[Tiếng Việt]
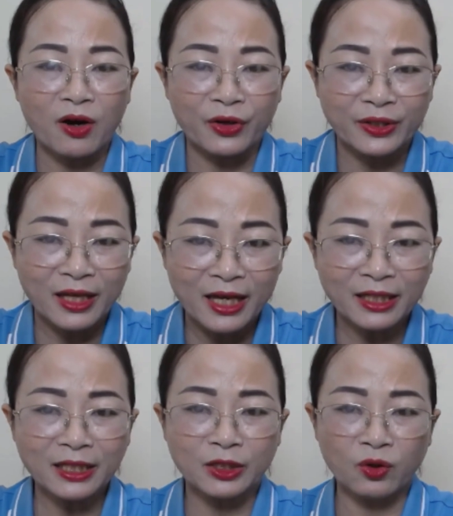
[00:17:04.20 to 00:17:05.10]
hỏi thế
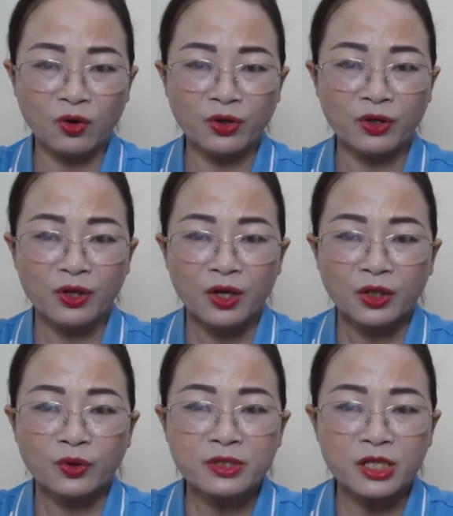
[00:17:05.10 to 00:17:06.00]
thì thôi,
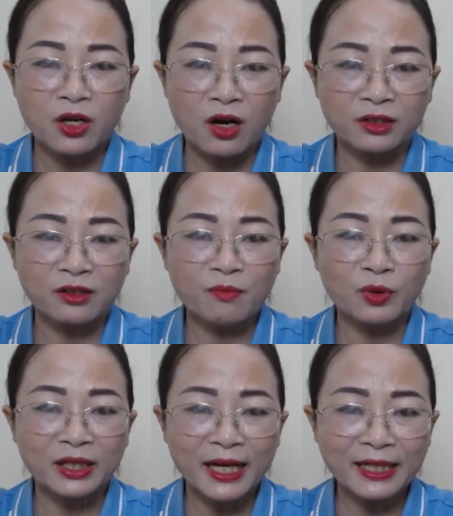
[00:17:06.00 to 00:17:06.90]
tôi chỉ còn có
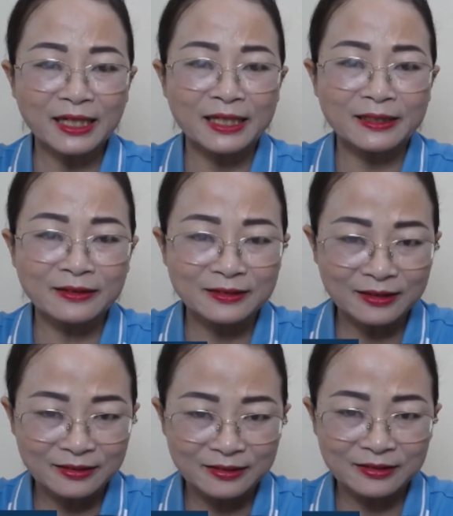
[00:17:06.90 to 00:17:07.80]
một cách là tự
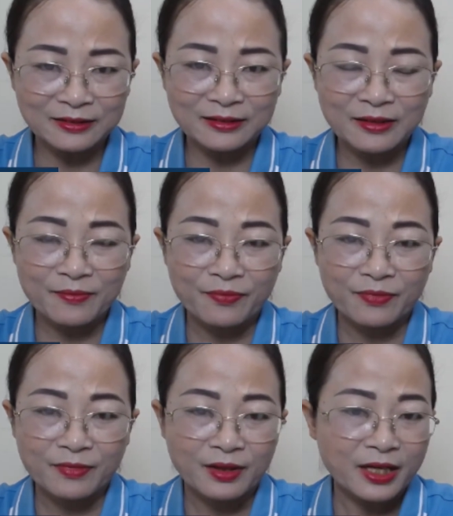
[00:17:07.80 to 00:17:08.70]
tử.
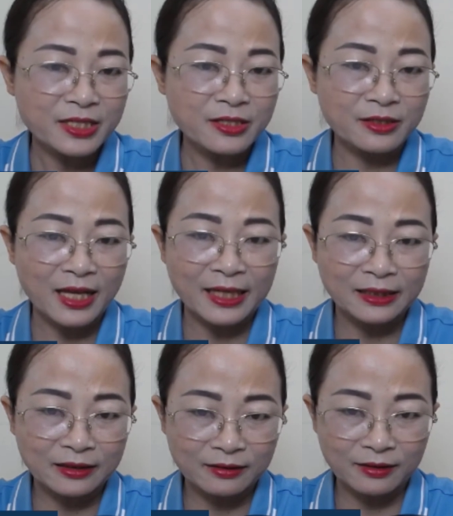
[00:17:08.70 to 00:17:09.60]
Cái sự
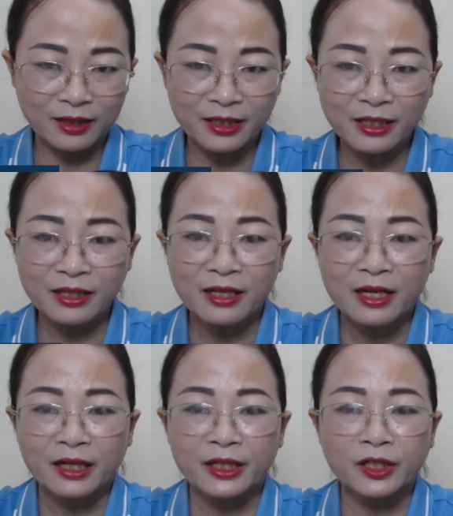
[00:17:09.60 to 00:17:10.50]
thành thực ấy
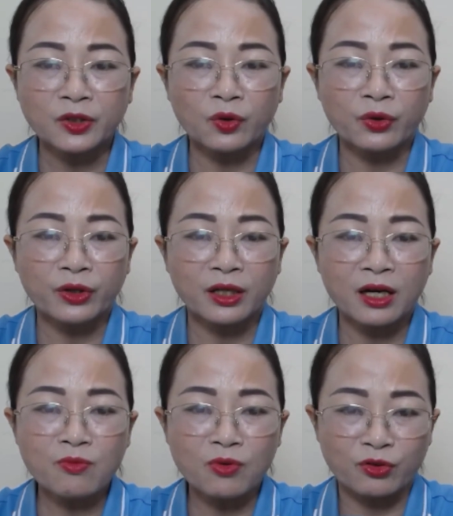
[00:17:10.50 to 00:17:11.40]
khiến tôi
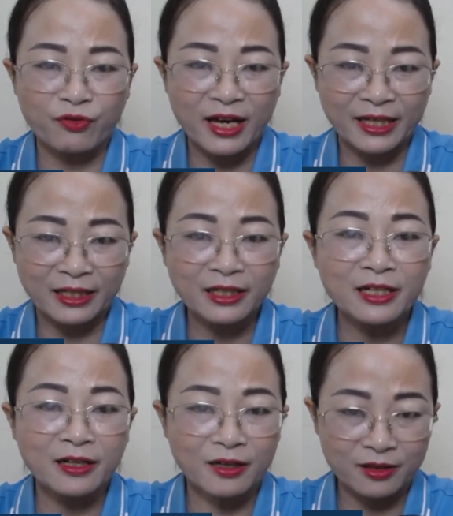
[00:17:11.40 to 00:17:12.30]
không còn phải nghi
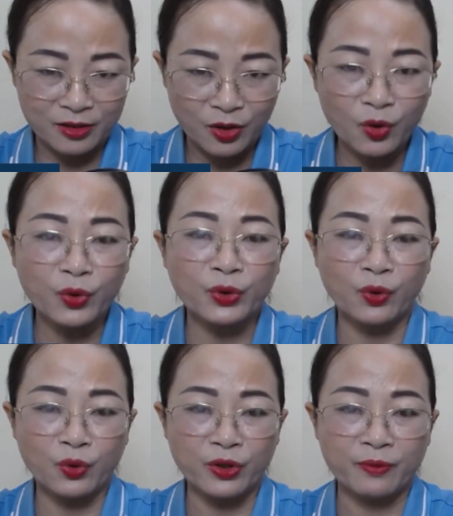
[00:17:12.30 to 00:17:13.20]
ngờ lôi
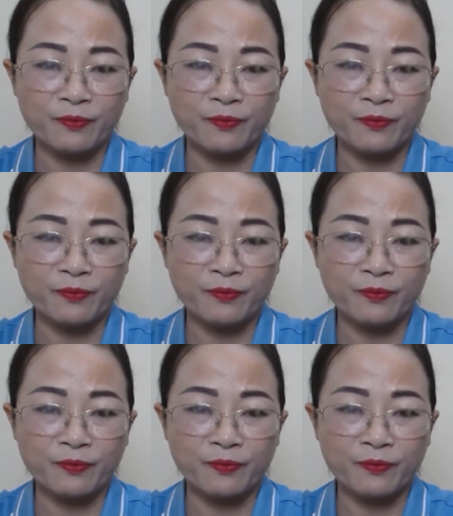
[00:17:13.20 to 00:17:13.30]
thôi.